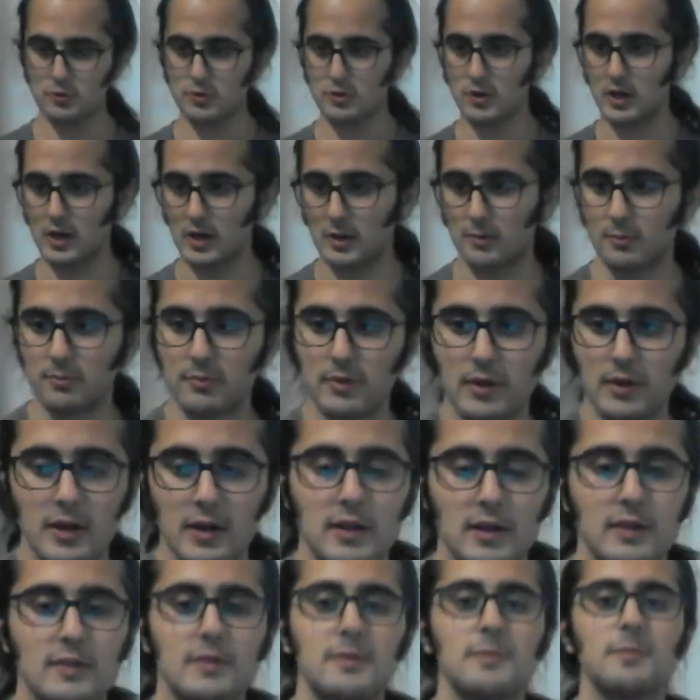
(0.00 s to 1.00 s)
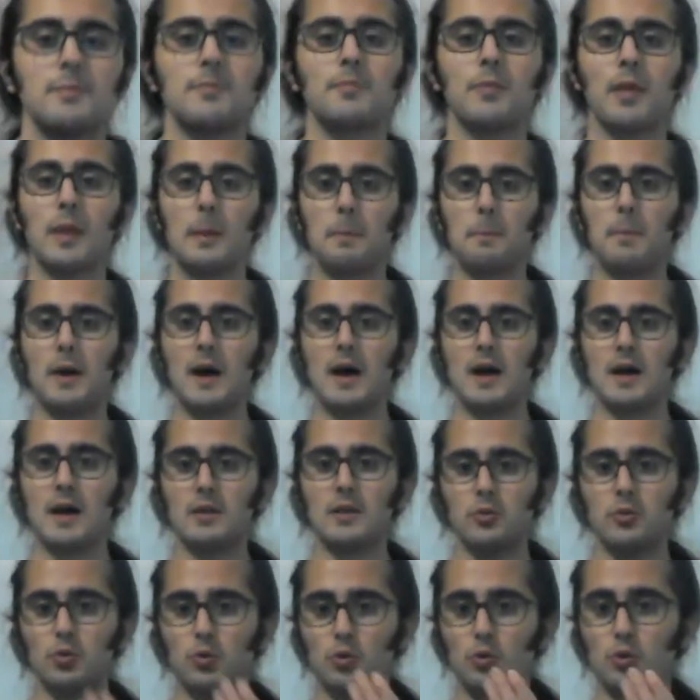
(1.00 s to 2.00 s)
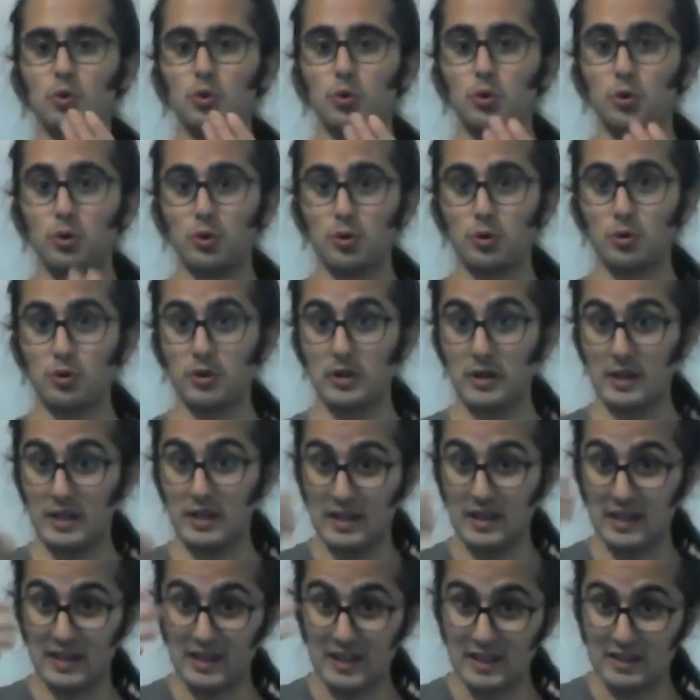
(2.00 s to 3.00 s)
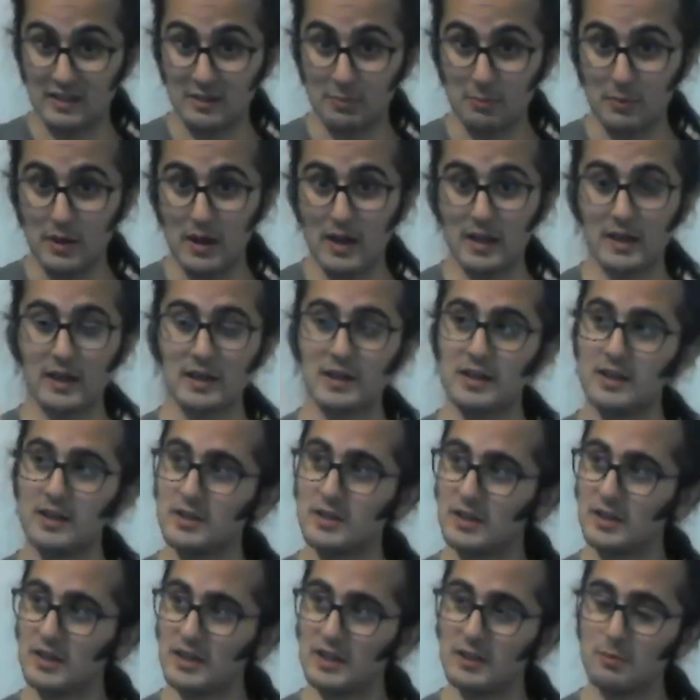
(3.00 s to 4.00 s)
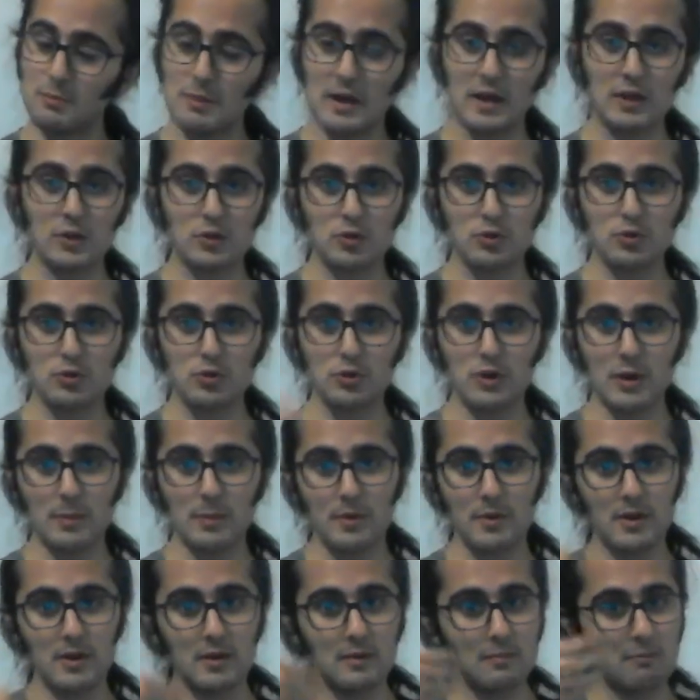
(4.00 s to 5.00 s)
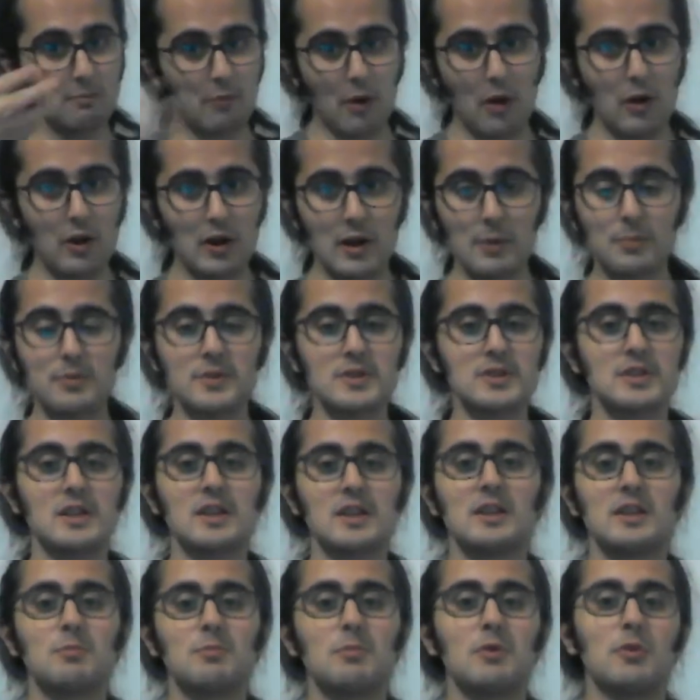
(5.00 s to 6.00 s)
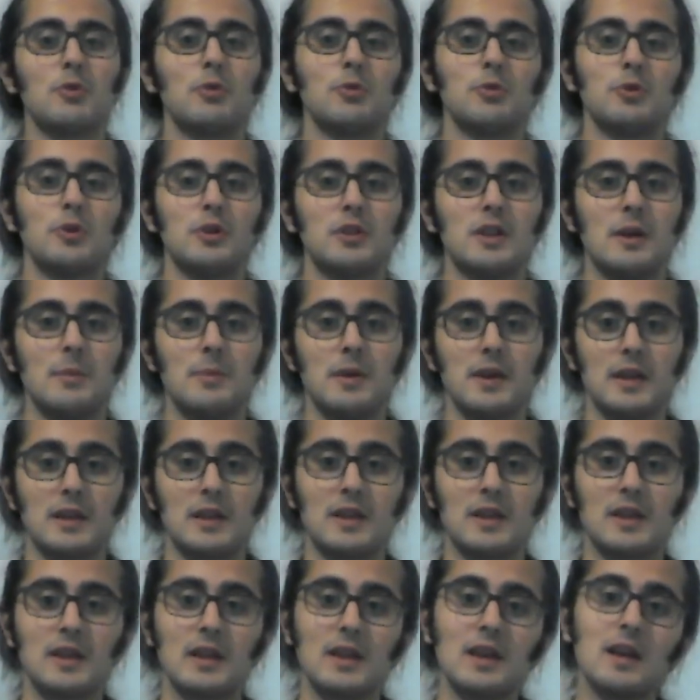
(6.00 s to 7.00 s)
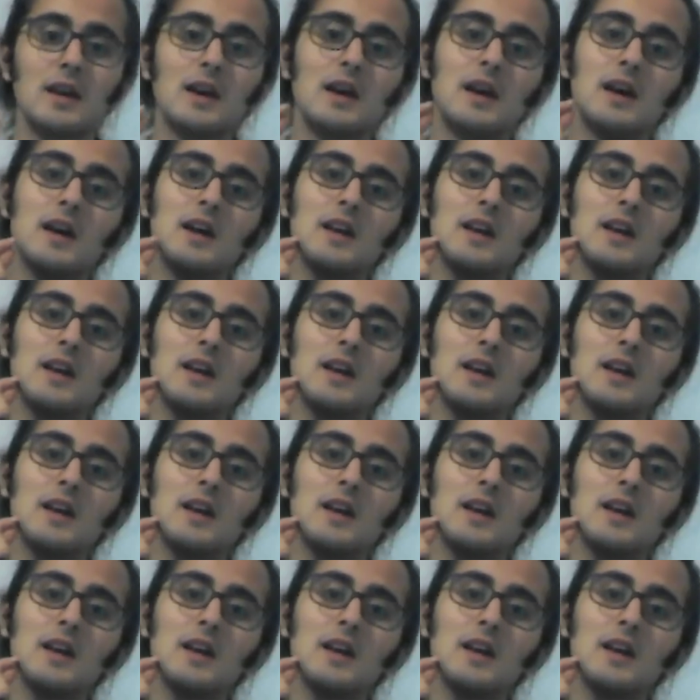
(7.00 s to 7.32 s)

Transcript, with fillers: şu kalemi bıraktım. Ben dün gitmek hani gitmek şu ama böyle yapınca da gitmek oluyor demek ki.